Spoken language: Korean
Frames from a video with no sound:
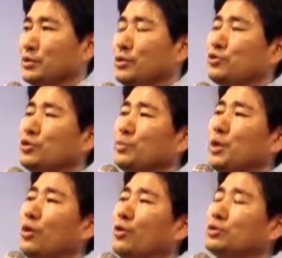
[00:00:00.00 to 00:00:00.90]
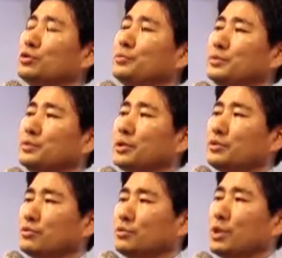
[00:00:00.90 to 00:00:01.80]
예수님이 어느
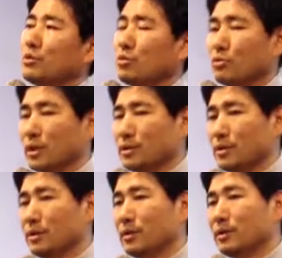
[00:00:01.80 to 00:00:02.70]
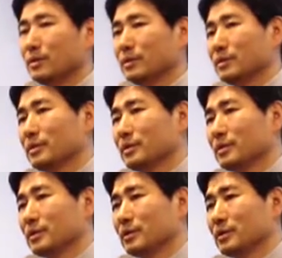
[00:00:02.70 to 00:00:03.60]
부분에서 우리가 고꾸라져요?
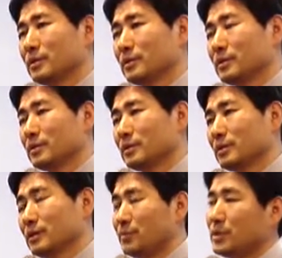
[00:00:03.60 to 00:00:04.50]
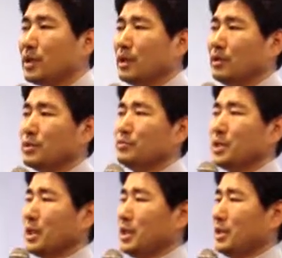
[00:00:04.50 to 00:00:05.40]
십자가예요,
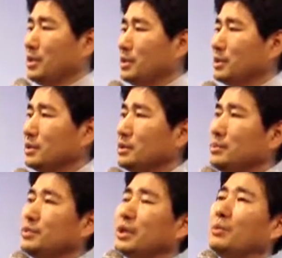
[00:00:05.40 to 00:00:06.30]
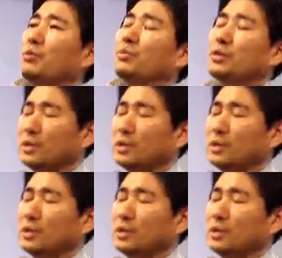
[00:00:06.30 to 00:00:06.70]
십자가. 십자가 보면